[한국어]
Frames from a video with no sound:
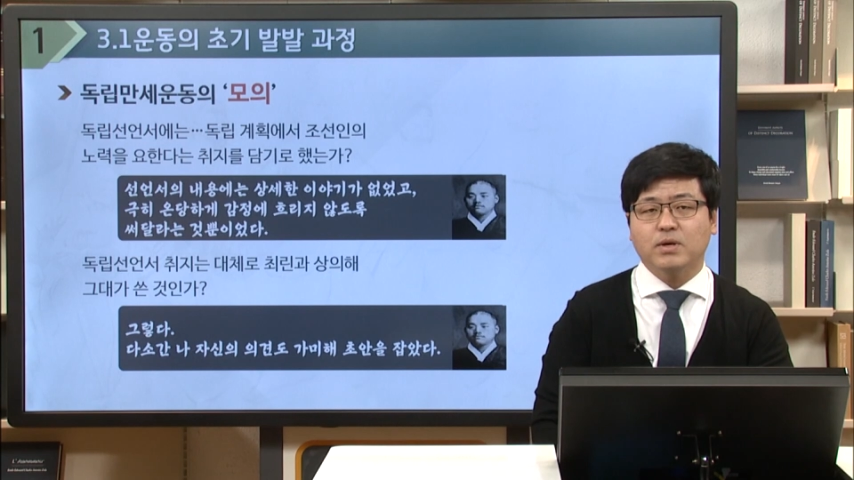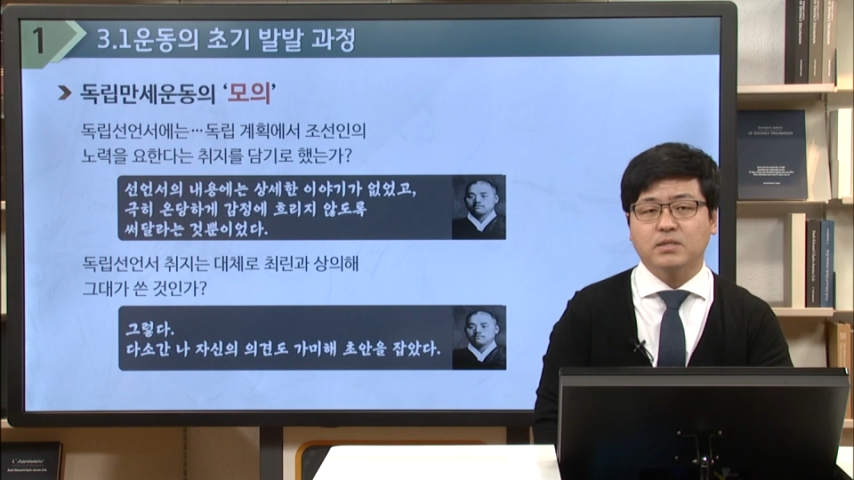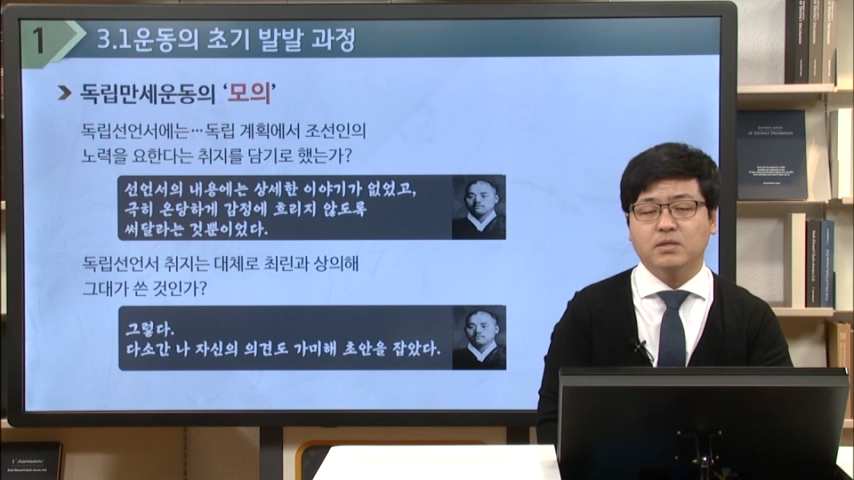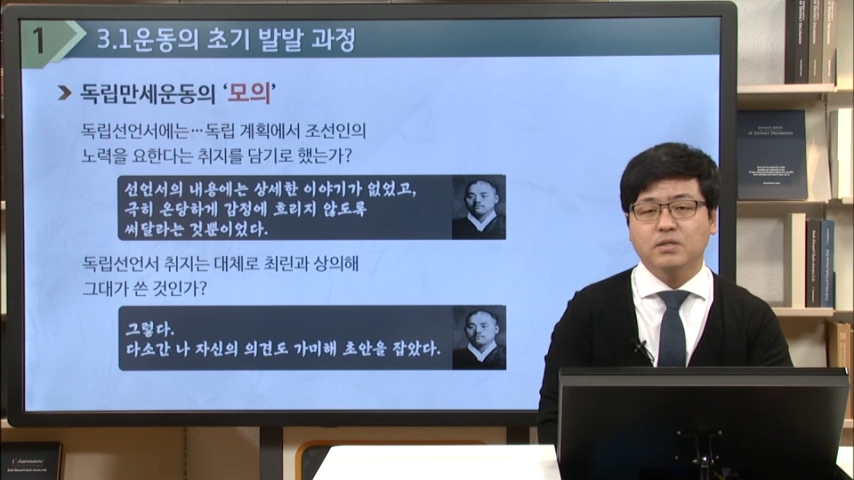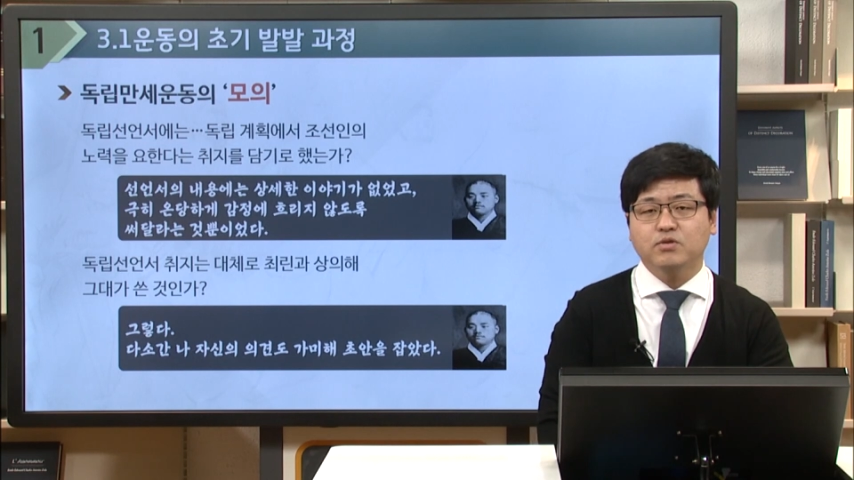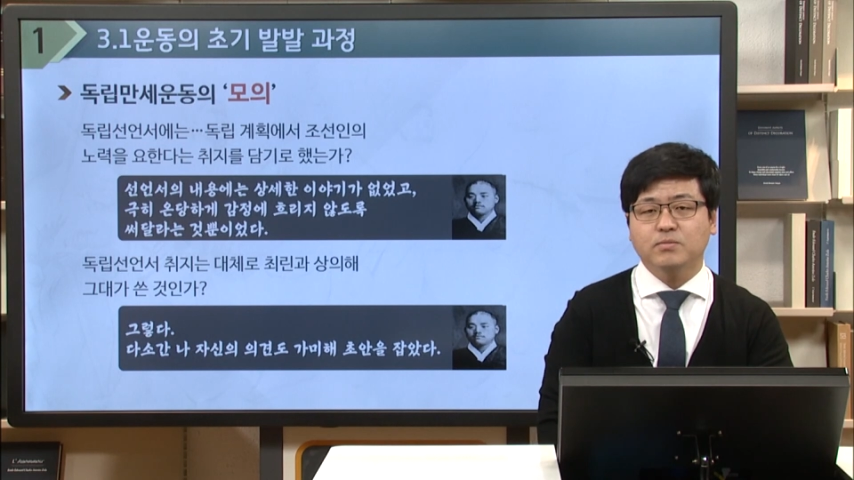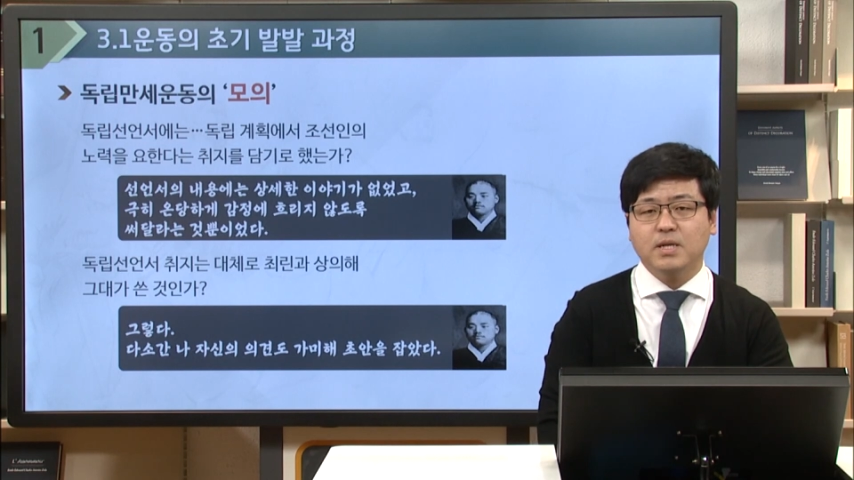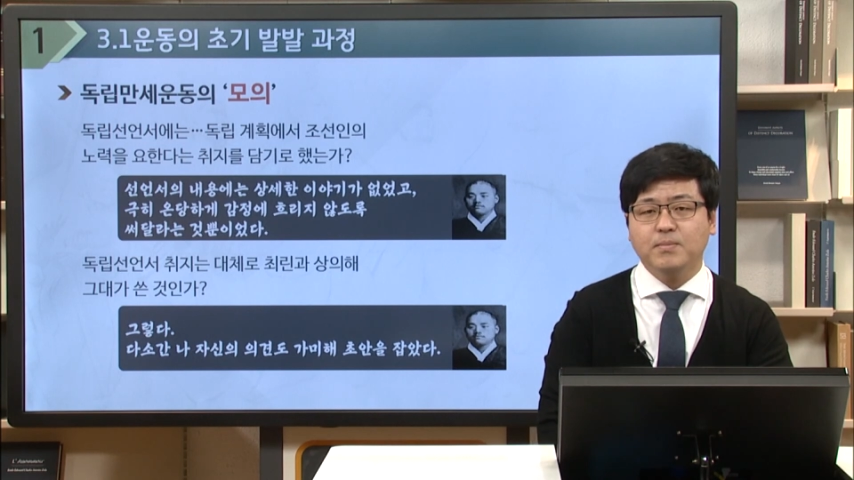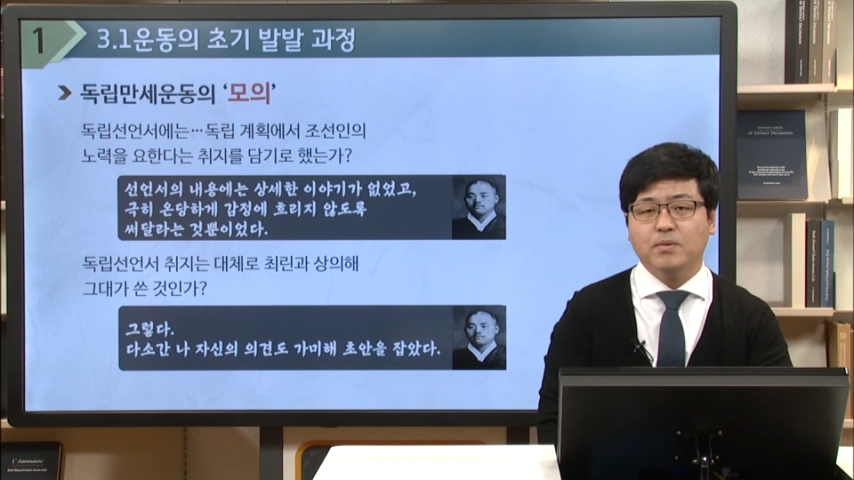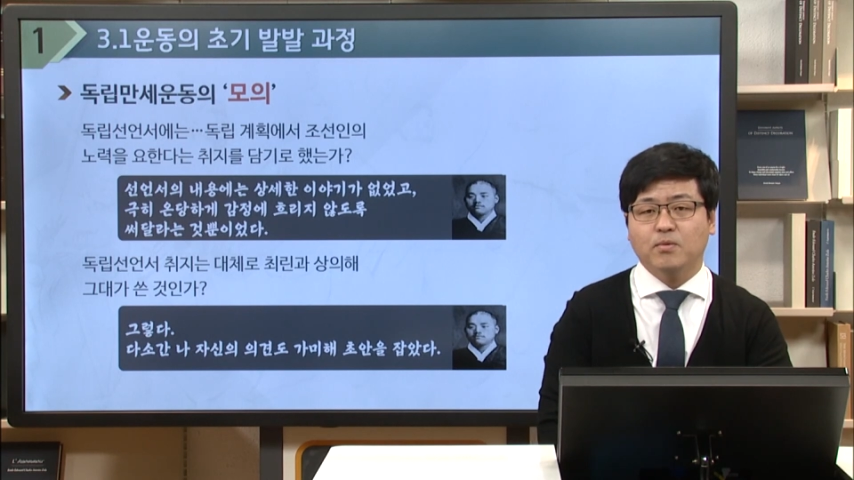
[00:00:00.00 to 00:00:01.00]
과정을 좀
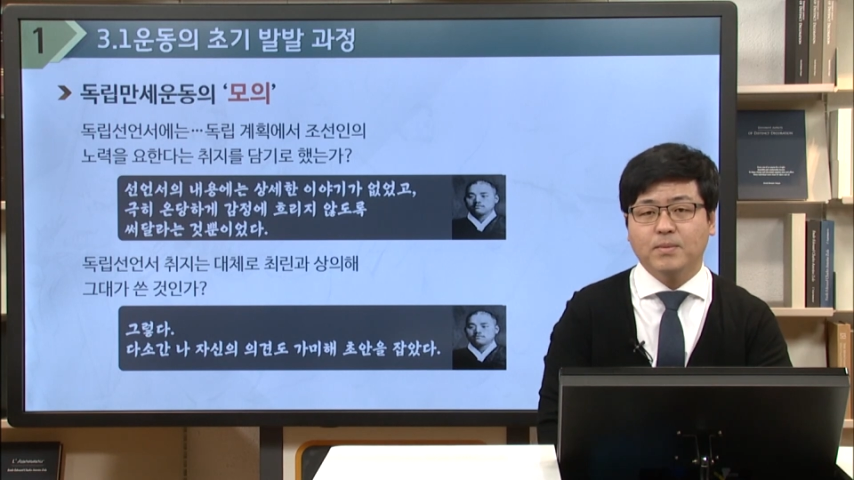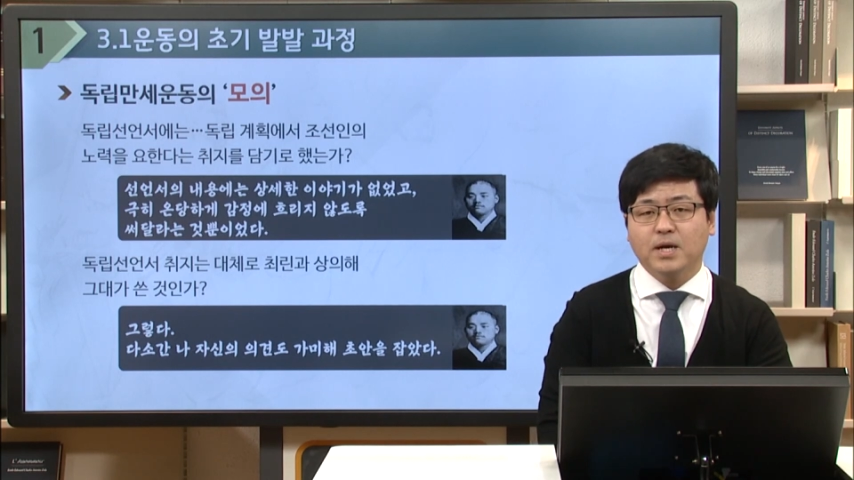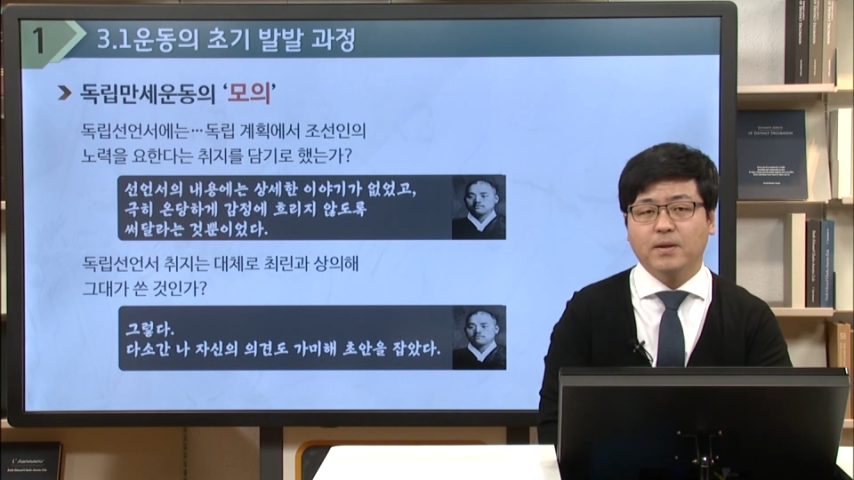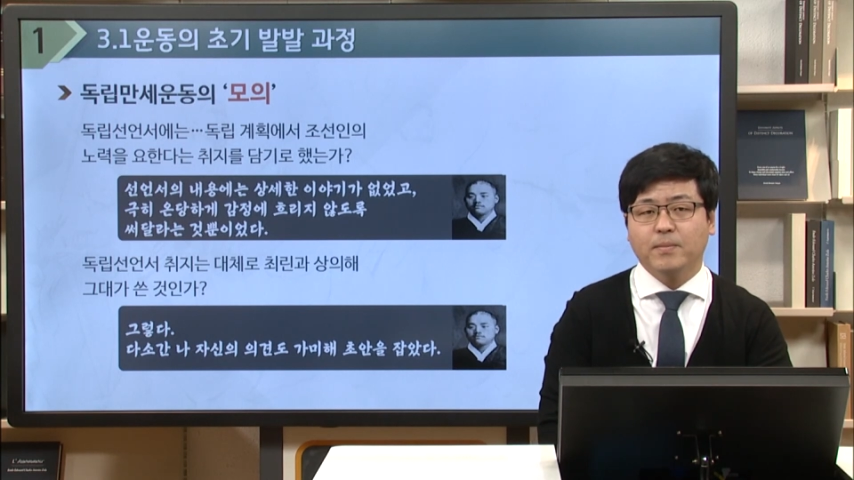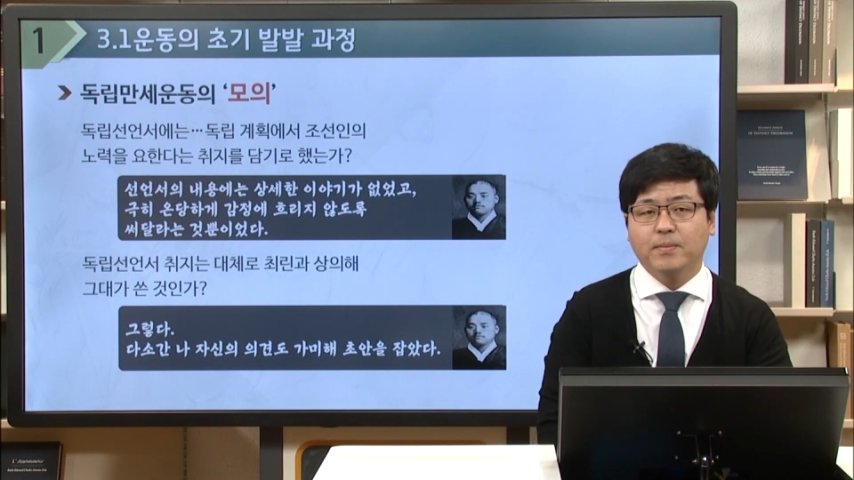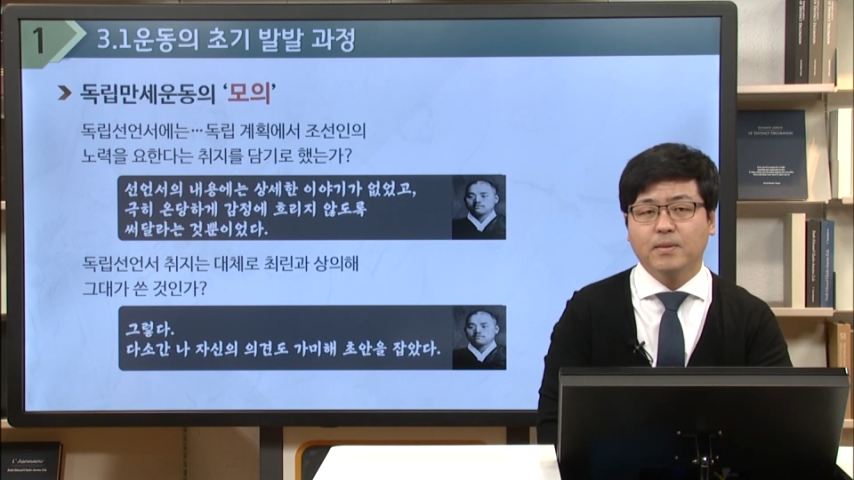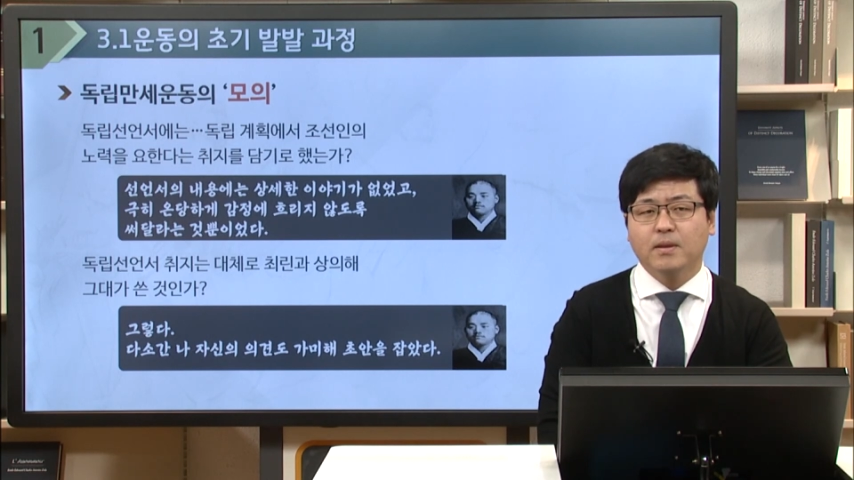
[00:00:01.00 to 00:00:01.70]
살펴보면